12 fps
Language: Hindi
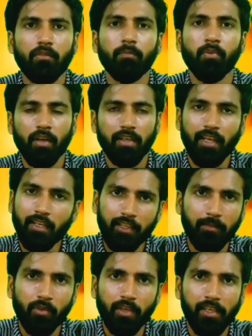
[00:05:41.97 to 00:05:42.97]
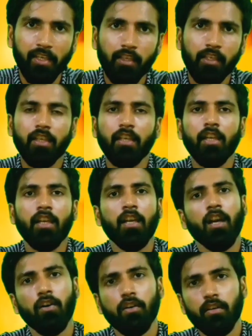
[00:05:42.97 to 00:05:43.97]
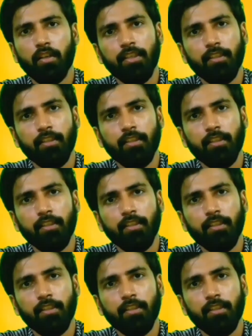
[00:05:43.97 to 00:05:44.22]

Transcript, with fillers: भूख हड़ताल ख़त्म हो गई और